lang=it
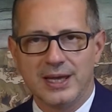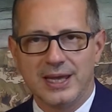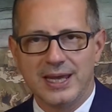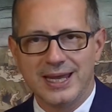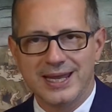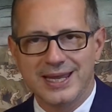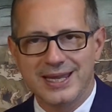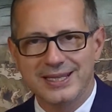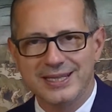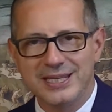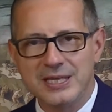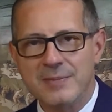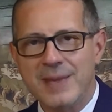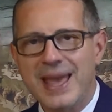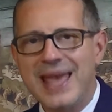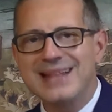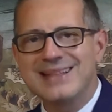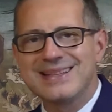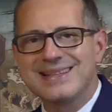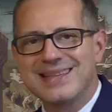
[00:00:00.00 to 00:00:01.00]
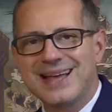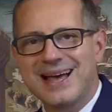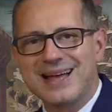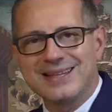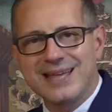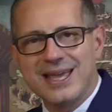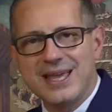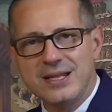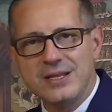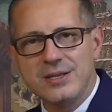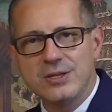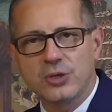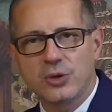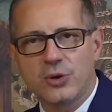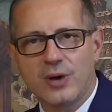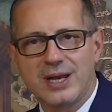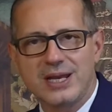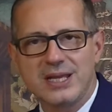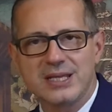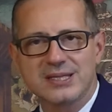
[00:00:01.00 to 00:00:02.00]
e che ti metta
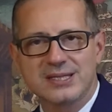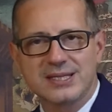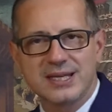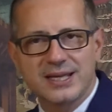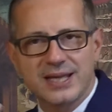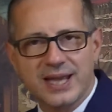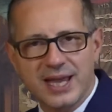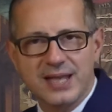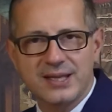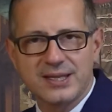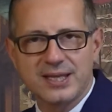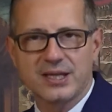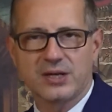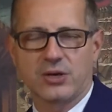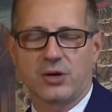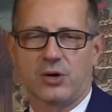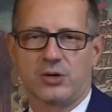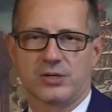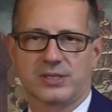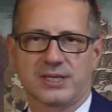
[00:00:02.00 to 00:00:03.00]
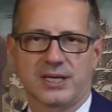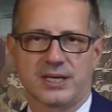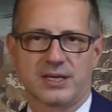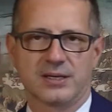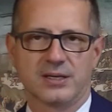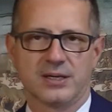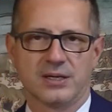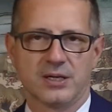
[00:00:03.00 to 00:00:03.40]
dentro alle segrete cose.